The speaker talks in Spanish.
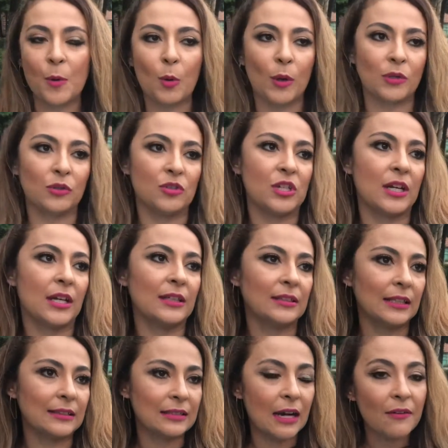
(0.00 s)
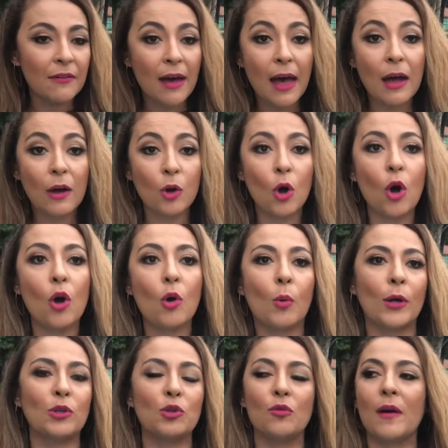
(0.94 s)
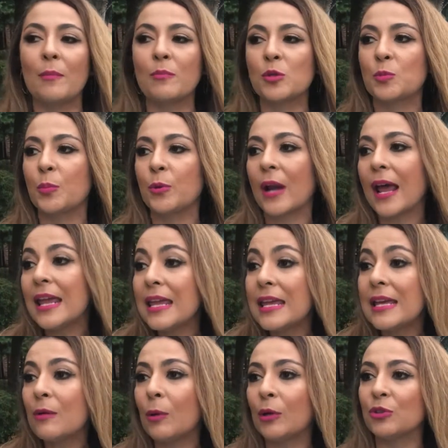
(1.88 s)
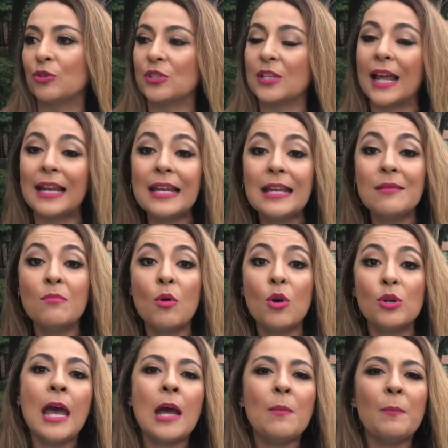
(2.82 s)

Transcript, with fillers: cuando llegan del trabajo, cuando vamos por ahí, cuando salen salimos,